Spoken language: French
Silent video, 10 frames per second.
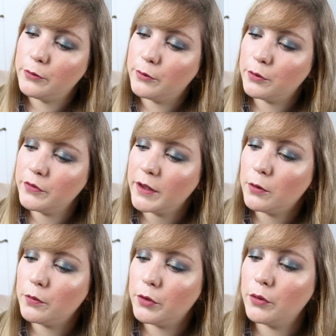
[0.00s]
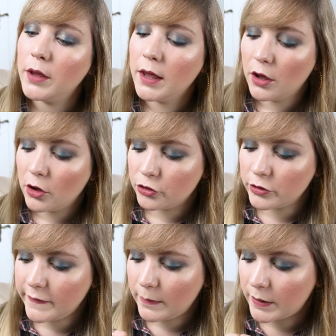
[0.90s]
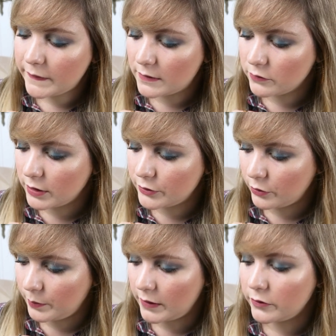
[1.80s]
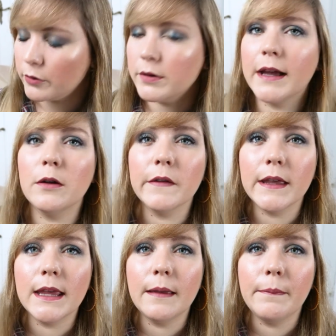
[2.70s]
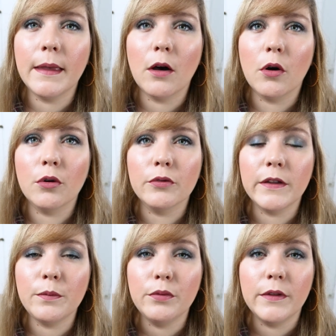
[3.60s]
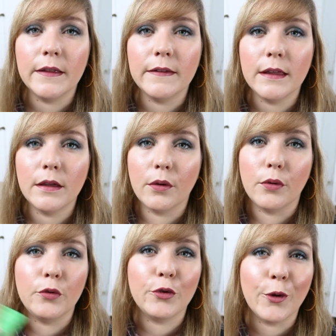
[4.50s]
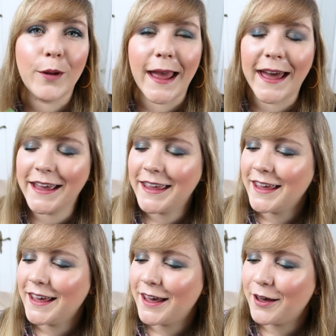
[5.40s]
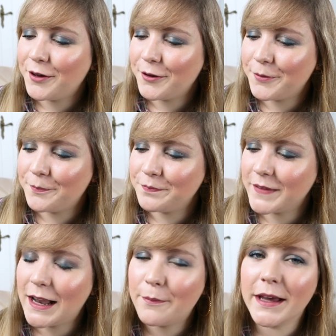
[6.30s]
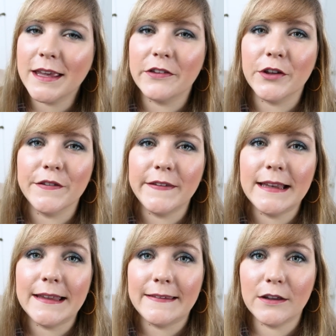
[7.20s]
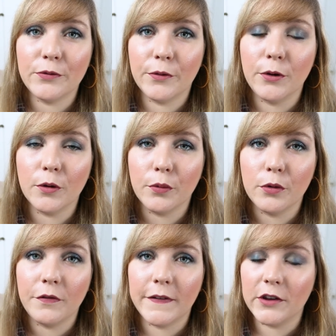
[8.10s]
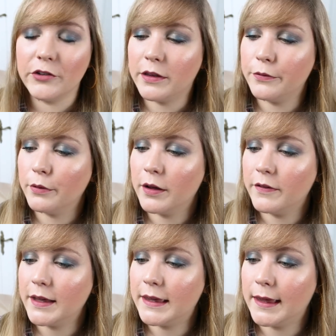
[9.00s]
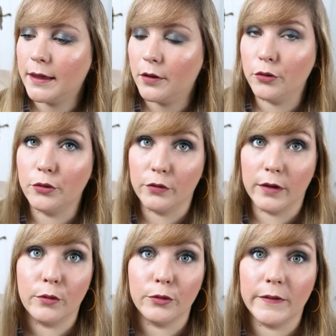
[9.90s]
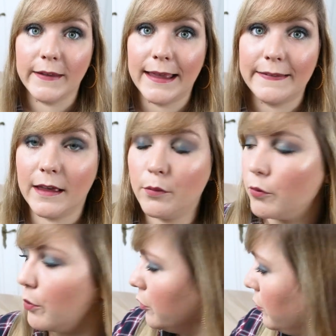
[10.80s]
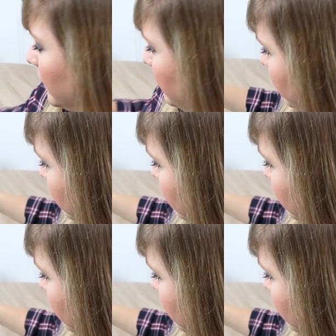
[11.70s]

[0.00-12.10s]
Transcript: qui nous convient le mieux. Je ne sais pas s'ils vont être présents dans le calendrier, mais en début d'année scolaire, la marque a sorti les exfoliants pour le visage qui vont avec et ce sont vraiment de très très bons produits.